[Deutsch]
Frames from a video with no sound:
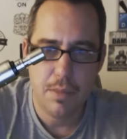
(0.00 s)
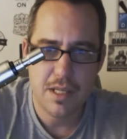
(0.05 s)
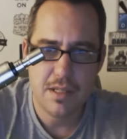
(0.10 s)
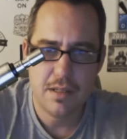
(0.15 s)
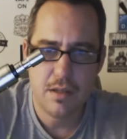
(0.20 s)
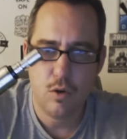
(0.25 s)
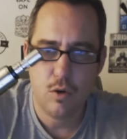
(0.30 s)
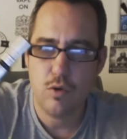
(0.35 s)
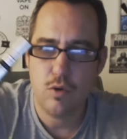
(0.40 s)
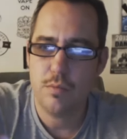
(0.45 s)

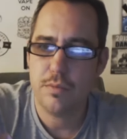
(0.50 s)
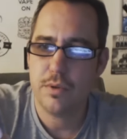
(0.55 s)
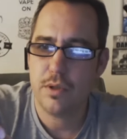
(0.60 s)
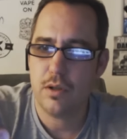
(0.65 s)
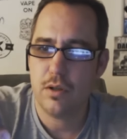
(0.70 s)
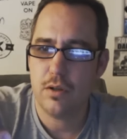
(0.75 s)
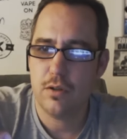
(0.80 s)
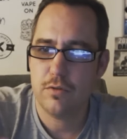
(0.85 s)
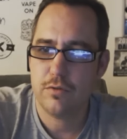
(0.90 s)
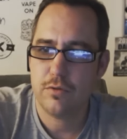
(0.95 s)
passt da oben
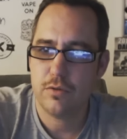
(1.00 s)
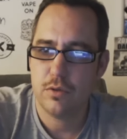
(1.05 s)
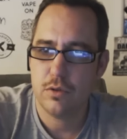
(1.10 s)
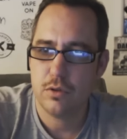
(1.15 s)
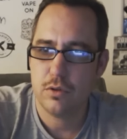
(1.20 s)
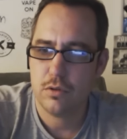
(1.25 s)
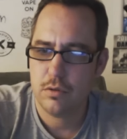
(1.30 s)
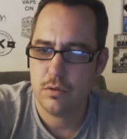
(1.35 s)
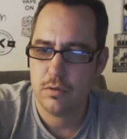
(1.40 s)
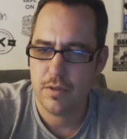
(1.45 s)
drauf
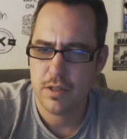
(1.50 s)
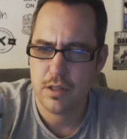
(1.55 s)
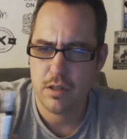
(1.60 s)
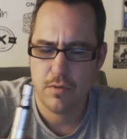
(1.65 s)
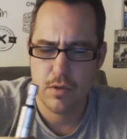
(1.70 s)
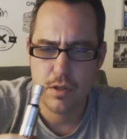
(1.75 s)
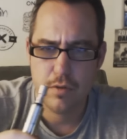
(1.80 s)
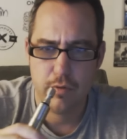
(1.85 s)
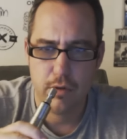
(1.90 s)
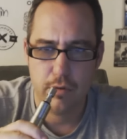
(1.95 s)
und ich weiß
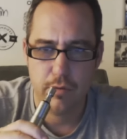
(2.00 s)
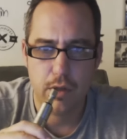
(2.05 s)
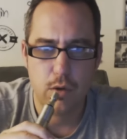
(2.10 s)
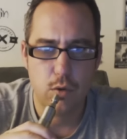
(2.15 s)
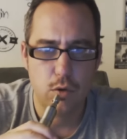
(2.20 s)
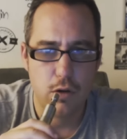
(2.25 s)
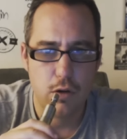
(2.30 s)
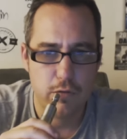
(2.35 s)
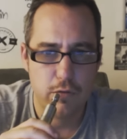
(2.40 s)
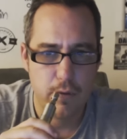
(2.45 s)
gar nicht, was ich da für eine
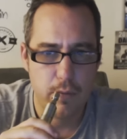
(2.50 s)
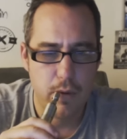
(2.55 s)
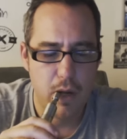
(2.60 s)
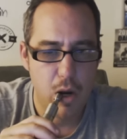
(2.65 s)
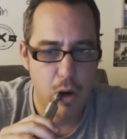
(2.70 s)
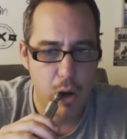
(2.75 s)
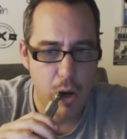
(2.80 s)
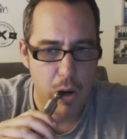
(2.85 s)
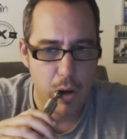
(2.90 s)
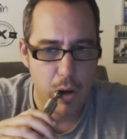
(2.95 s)
Wicklung drauf habe.